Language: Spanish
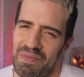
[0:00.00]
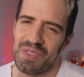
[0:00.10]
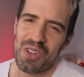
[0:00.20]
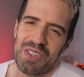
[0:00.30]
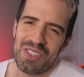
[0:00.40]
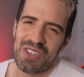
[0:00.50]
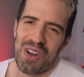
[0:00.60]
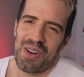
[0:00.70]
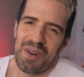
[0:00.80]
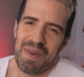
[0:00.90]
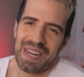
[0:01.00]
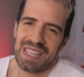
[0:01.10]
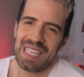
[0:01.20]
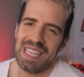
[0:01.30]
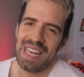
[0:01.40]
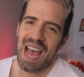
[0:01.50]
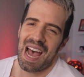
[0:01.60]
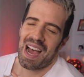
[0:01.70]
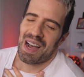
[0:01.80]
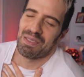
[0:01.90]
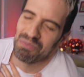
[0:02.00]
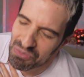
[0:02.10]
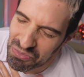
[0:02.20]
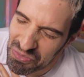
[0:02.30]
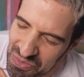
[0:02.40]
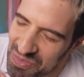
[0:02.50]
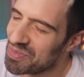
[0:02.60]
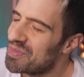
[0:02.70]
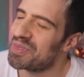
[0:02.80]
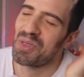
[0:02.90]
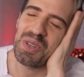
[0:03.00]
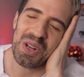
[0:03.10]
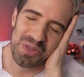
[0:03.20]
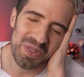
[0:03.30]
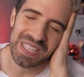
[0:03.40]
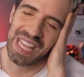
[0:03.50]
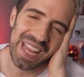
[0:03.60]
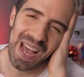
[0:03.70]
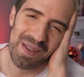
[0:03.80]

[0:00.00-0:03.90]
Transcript: Soy yo, Martina, tu crofitera